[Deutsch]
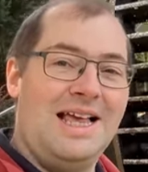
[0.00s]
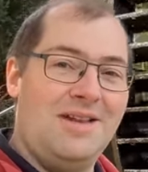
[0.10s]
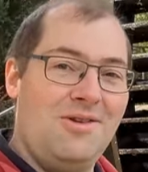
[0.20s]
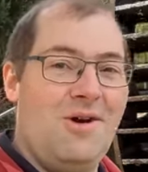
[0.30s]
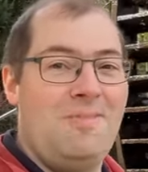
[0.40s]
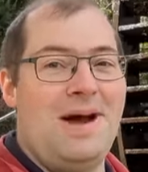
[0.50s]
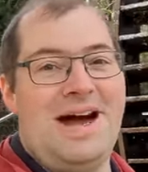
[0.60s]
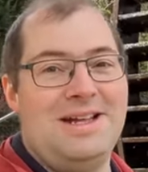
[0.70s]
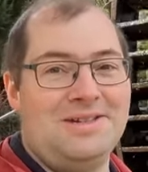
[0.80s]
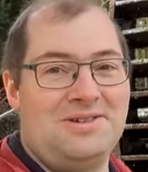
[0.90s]
noch
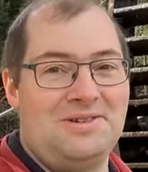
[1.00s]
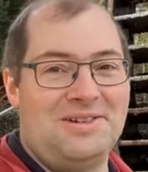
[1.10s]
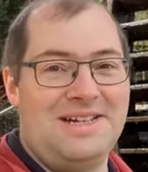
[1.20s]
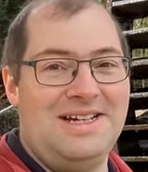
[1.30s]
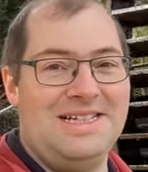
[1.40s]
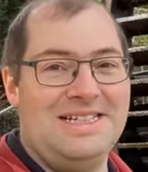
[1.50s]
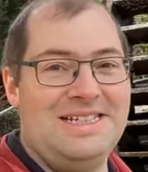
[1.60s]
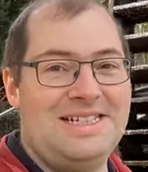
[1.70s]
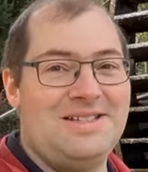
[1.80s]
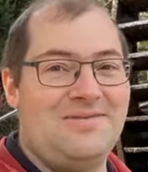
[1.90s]
beeindruckender
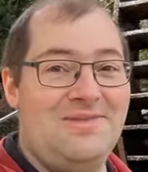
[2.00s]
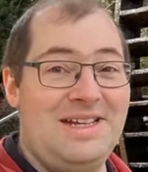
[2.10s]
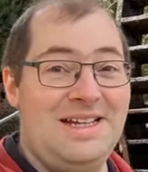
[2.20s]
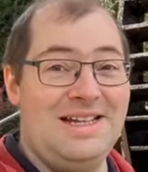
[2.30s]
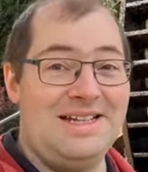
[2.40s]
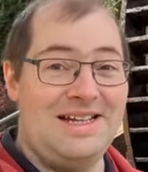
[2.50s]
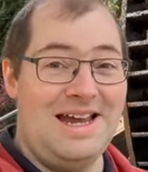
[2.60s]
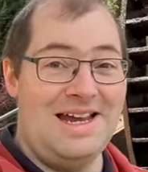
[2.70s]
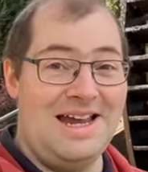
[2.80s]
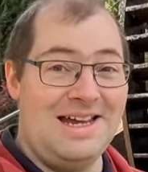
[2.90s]
ist, wie die
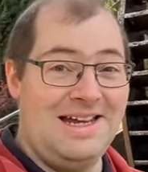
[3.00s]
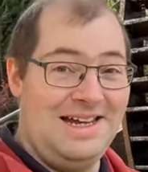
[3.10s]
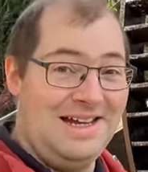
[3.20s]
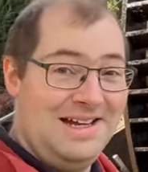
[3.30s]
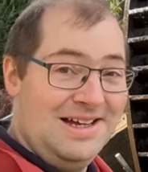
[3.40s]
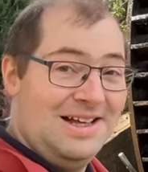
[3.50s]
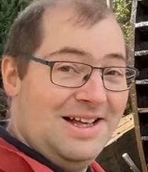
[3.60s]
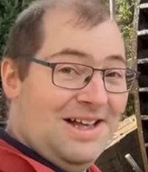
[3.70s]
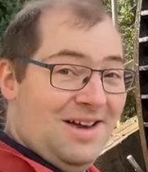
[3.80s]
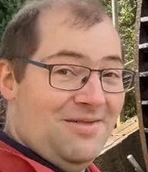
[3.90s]
Energie
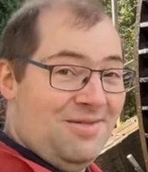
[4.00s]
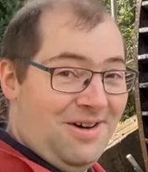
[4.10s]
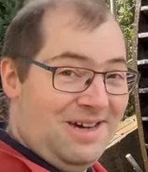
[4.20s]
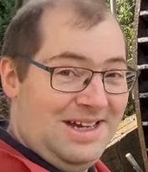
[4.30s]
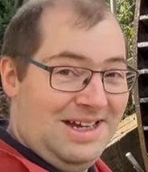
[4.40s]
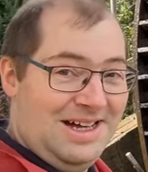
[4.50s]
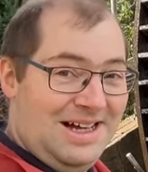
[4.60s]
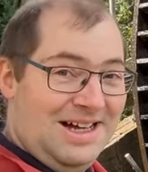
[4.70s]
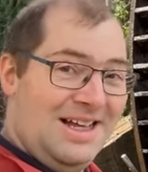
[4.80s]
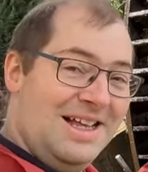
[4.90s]
von hier
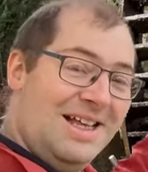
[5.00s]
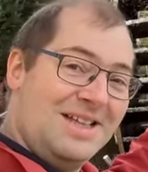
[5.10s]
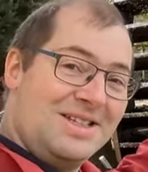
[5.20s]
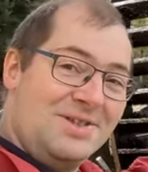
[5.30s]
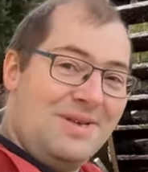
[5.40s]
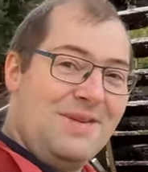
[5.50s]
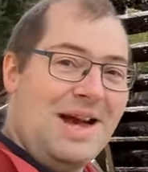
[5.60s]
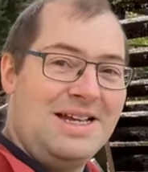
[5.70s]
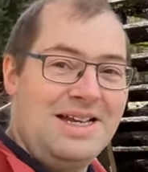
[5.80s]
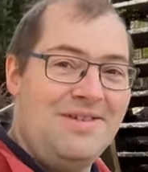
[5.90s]
zu dem
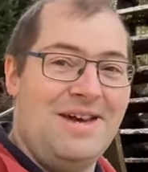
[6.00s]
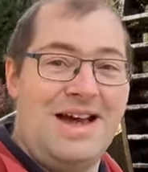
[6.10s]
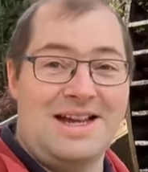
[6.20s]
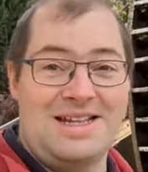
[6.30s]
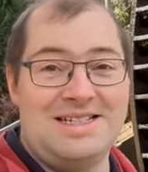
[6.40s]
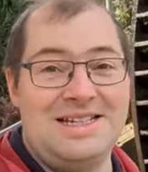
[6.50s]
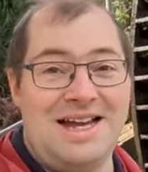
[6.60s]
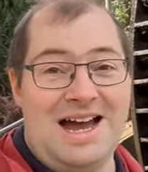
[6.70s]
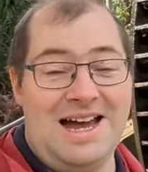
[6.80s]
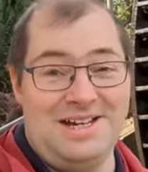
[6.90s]
Gradierwerk, das sind
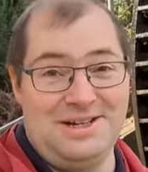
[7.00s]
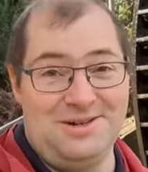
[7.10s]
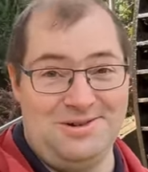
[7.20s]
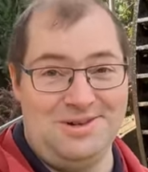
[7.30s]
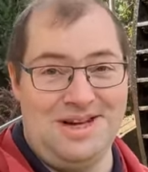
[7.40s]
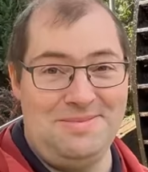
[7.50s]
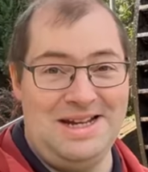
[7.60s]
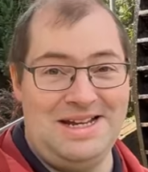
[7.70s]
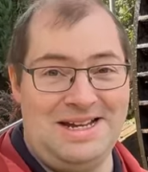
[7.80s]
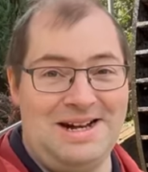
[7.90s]
ja einige hundert
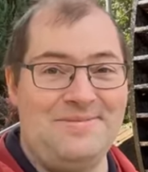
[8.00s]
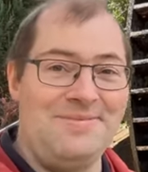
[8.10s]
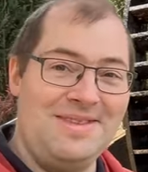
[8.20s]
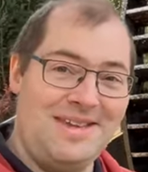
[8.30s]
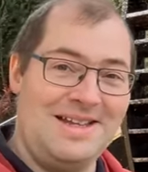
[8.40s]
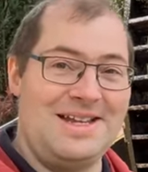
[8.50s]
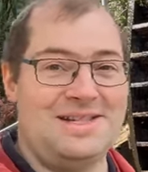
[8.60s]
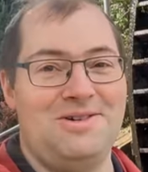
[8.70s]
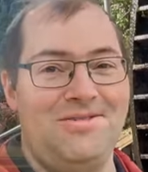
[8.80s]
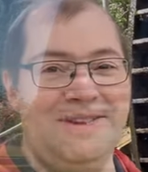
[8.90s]
Meter.
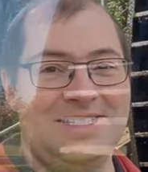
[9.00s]
Das gucken wir uns